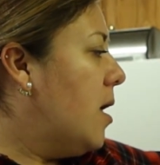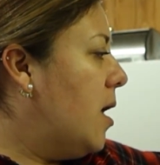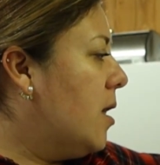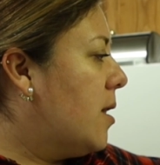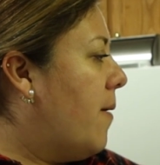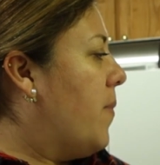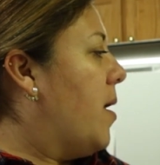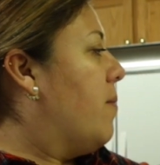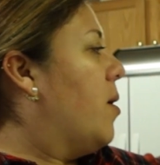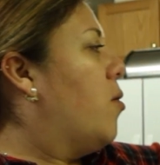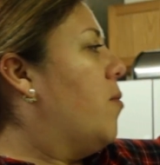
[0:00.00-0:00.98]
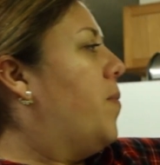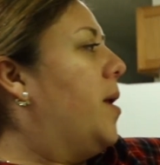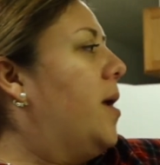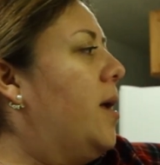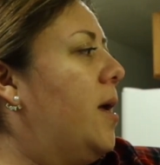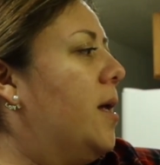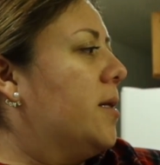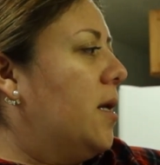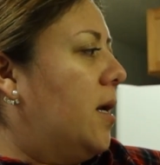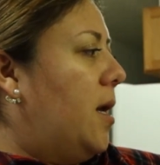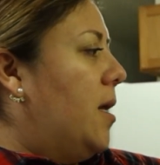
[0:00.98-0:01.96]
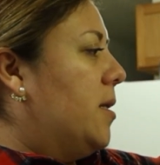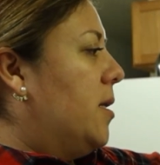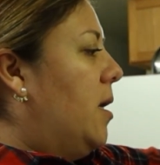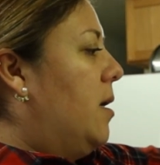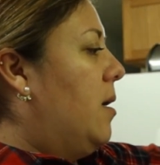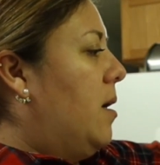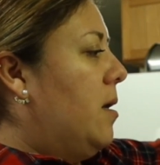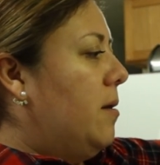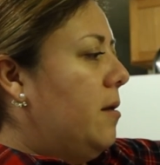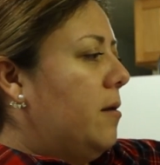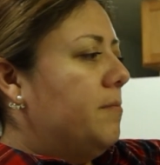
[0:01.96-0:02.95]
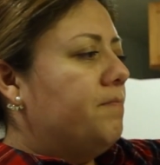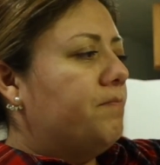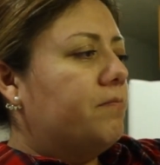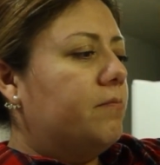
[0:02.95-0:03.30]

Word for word: Y también me compré este que es el,